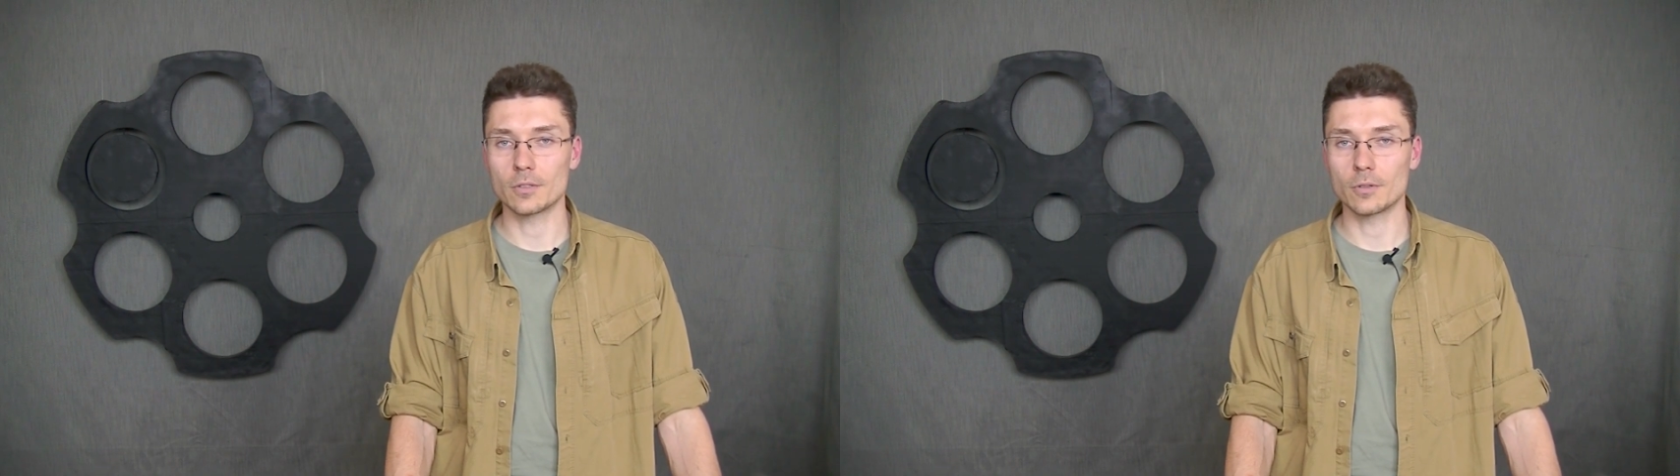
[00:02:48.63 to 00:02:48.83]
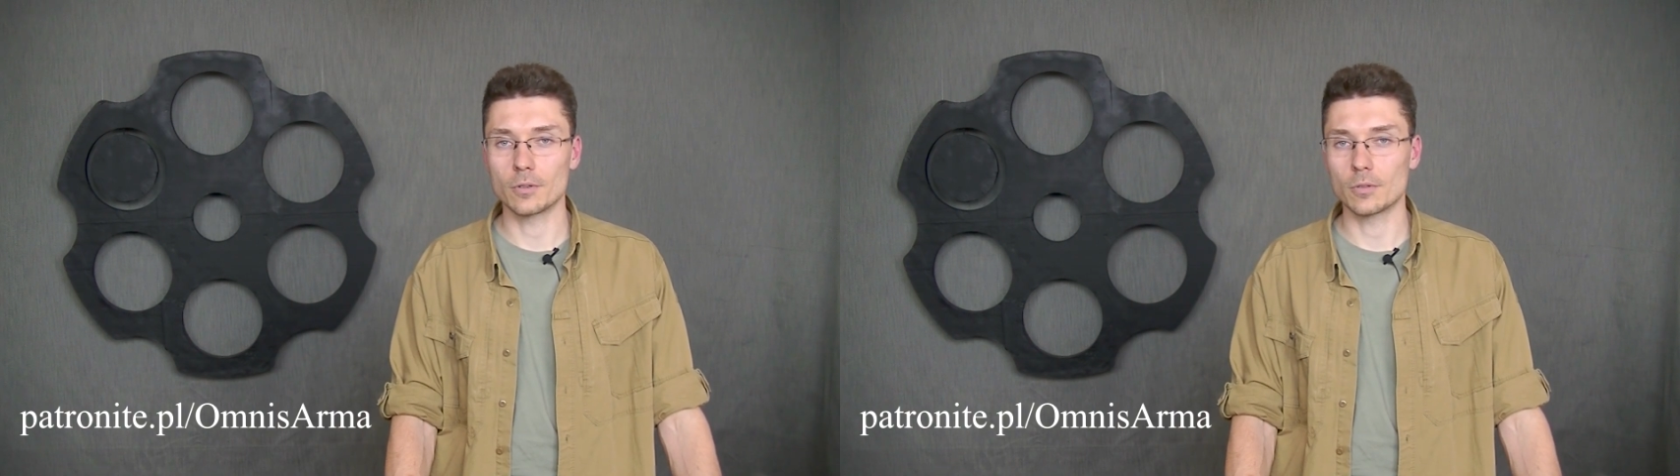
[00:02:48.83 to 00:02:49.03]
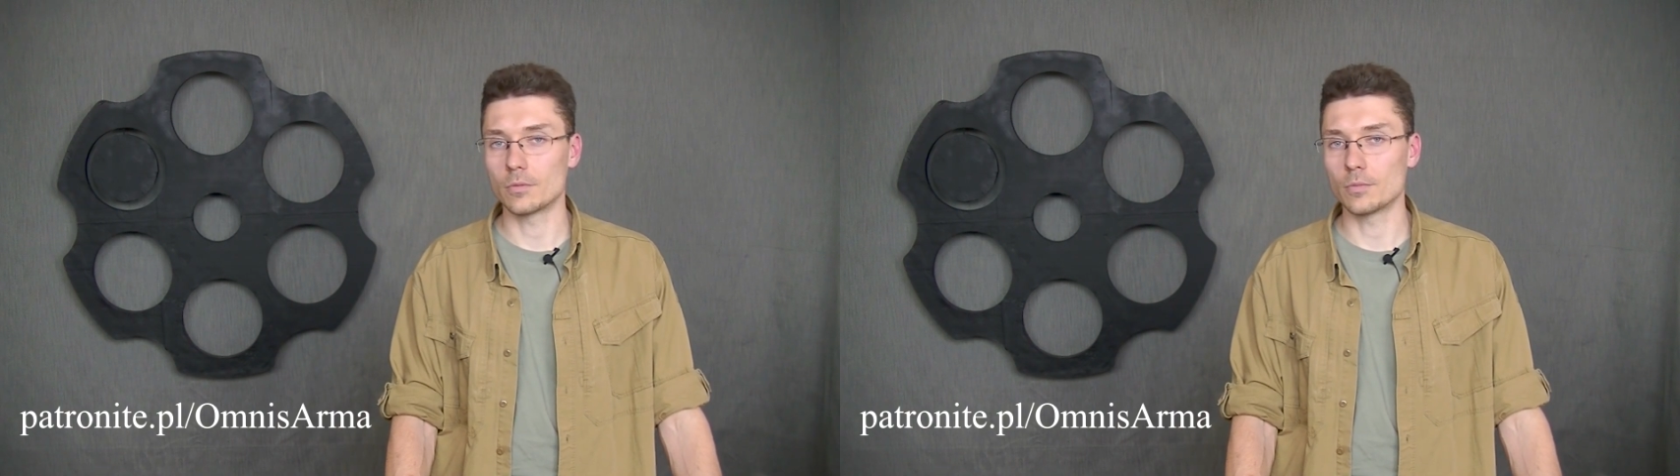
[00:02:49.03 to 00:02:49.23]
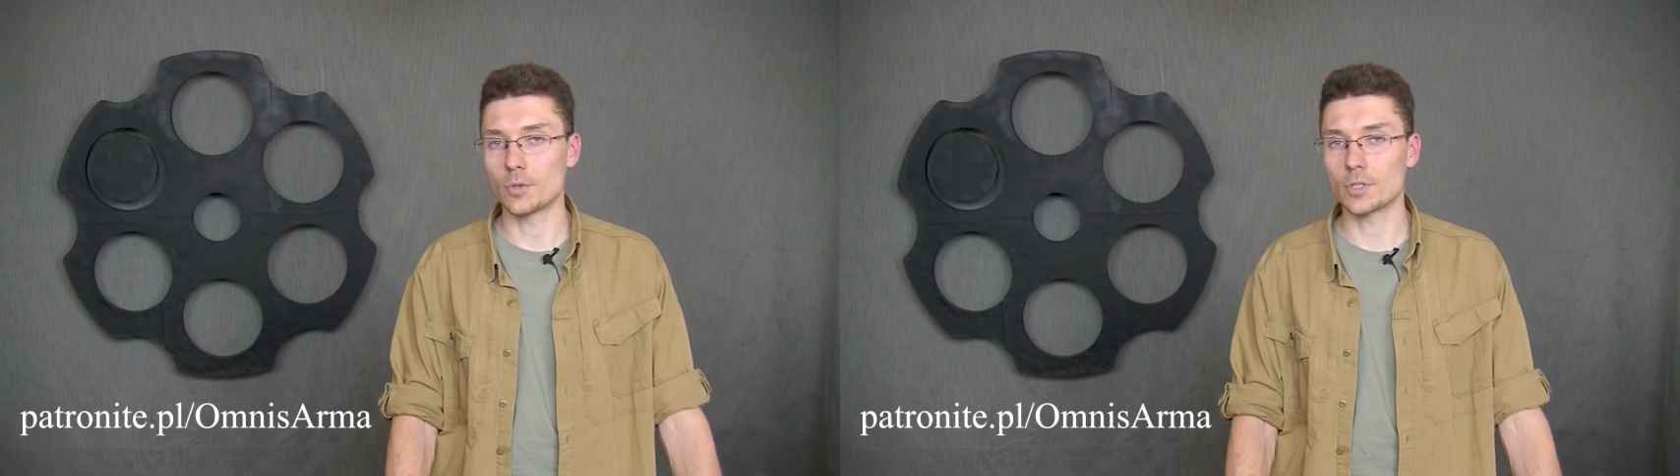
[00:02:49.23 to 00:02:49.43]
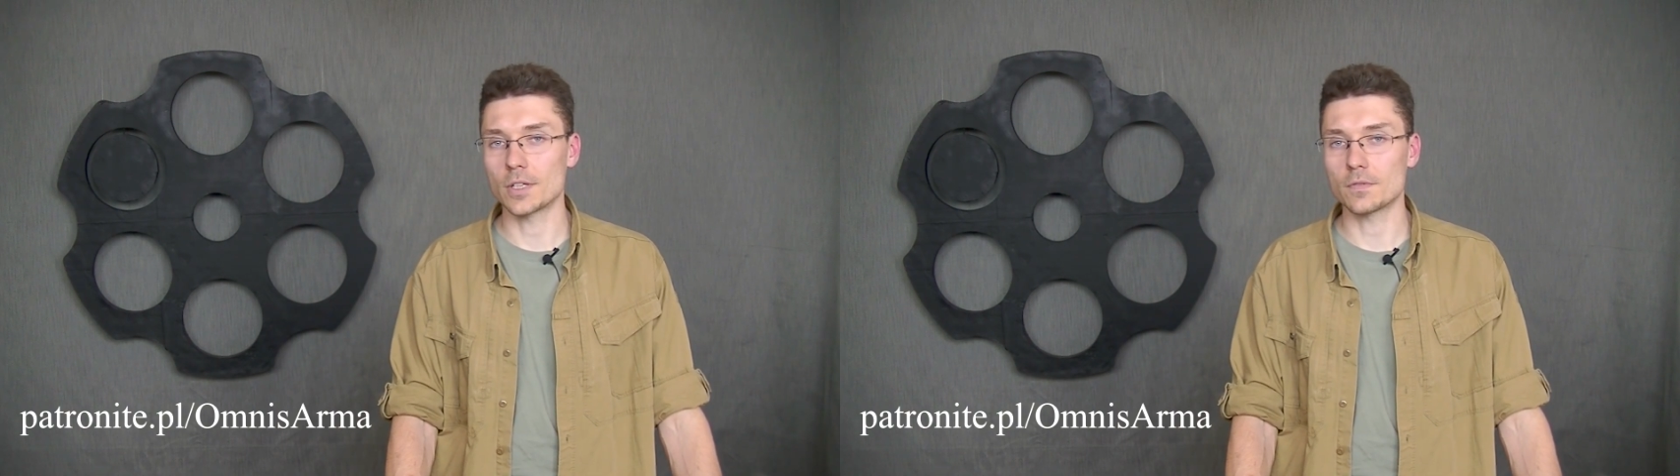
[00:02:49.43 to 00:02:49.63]
to
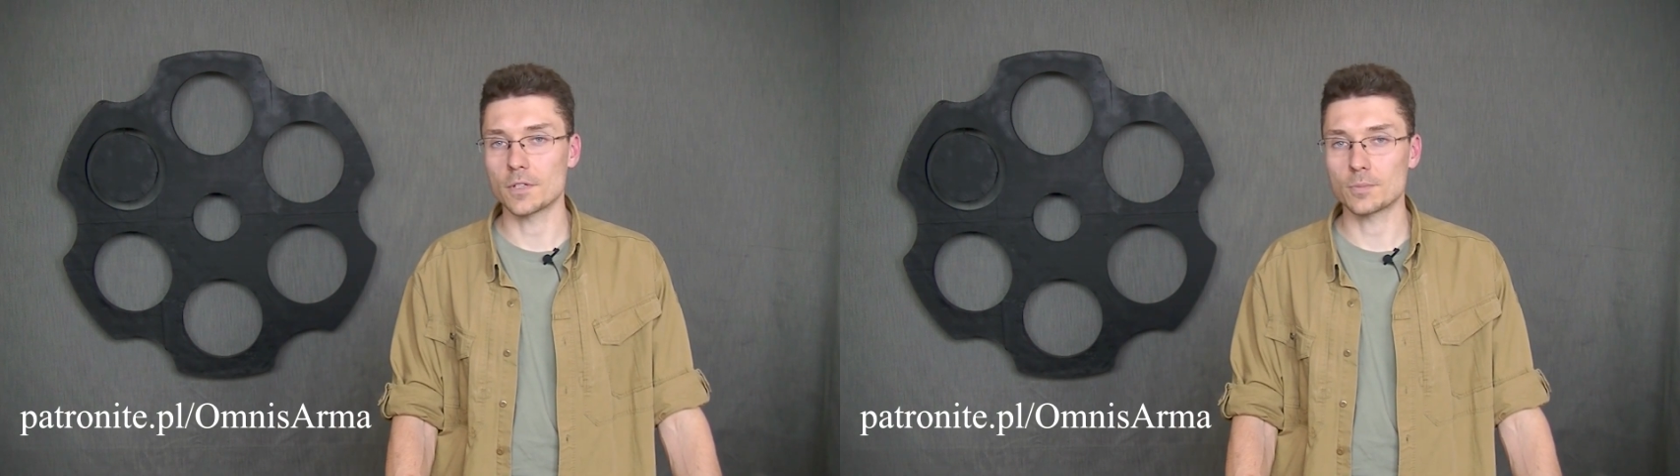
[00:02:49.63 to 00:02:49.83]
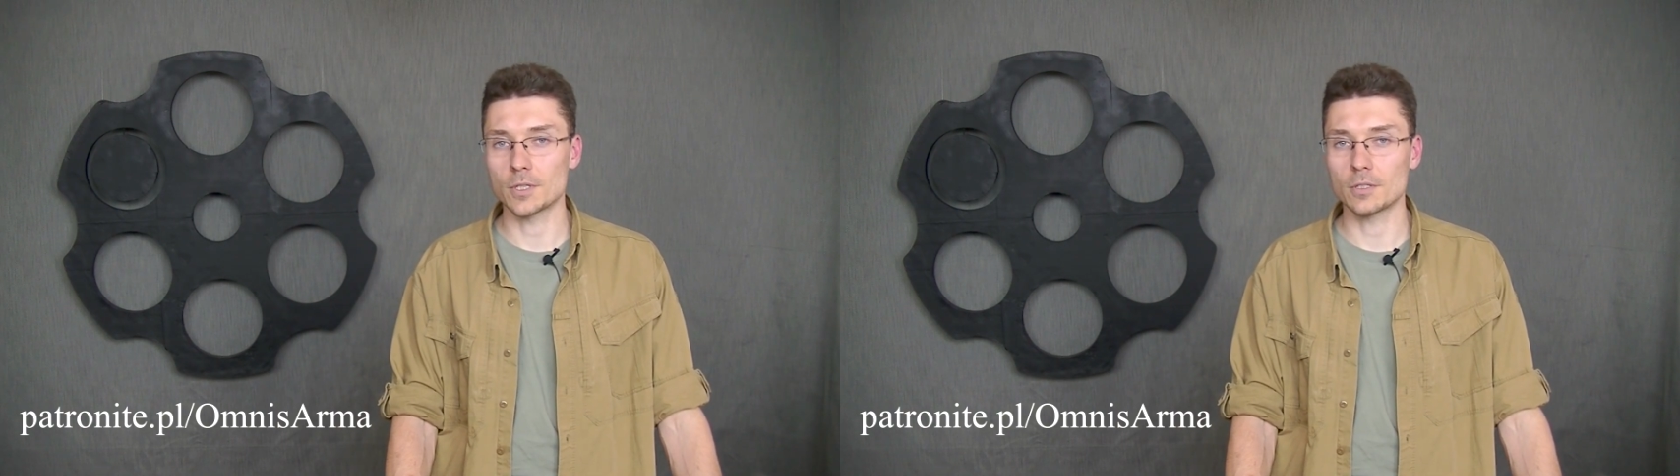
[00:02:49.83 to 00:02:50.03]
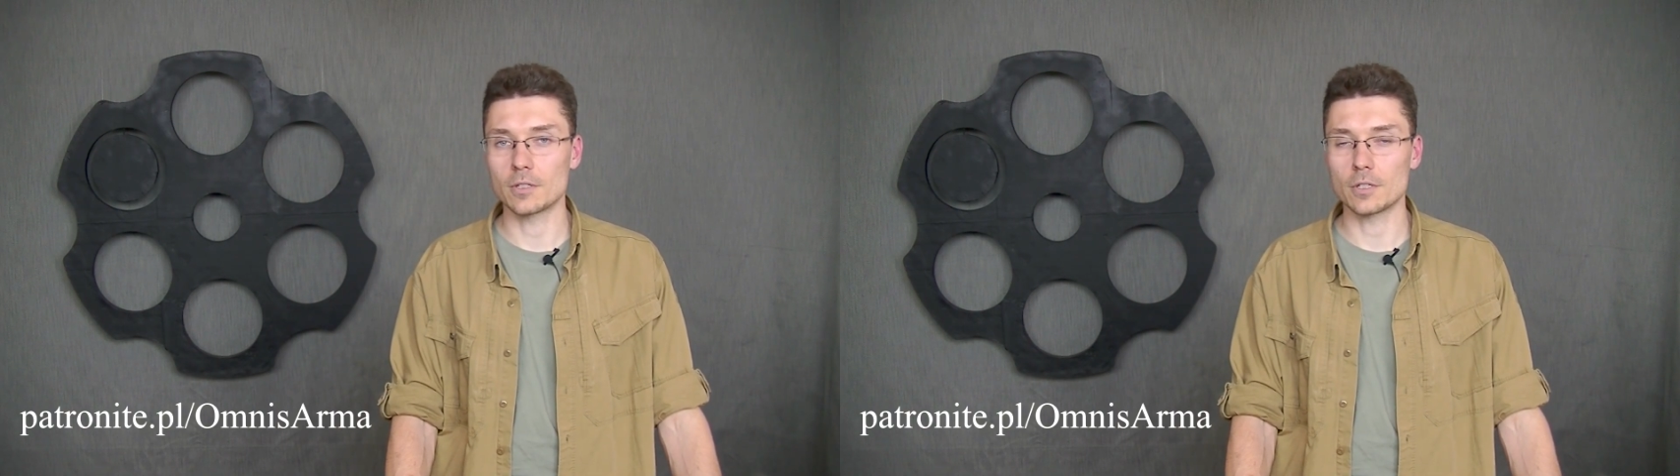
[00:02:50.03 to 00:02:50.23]
może nas wesprzeć.